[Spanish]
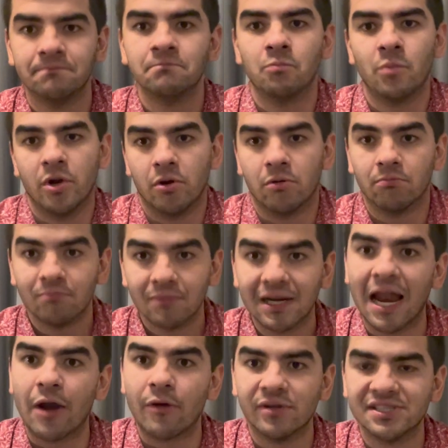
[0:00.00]
Bueno,
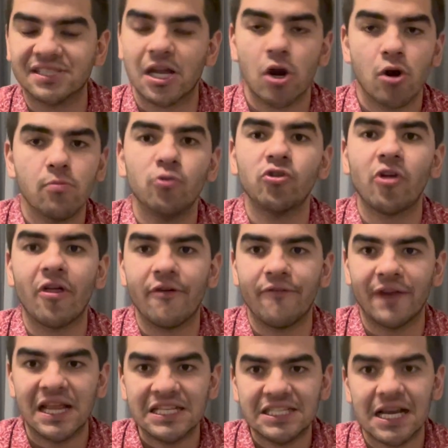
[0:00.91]
claro, están en un mundo de
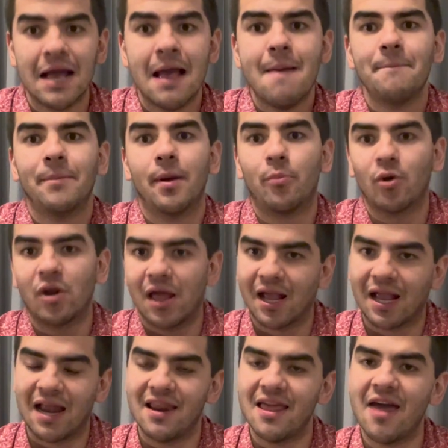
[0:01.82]
diferencia, pero por la
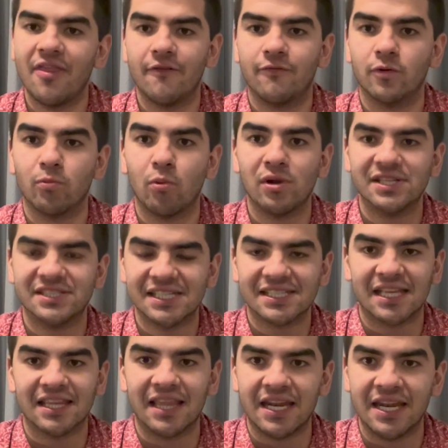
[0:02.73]
calidad de futbolistas
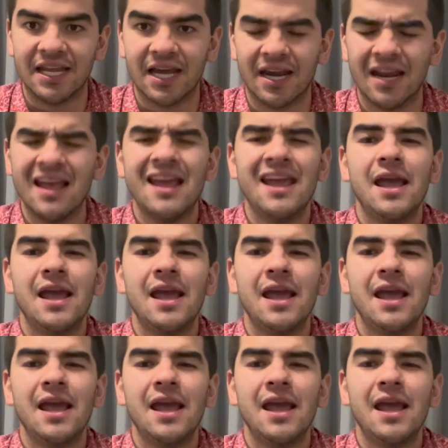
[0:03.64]
que tenían.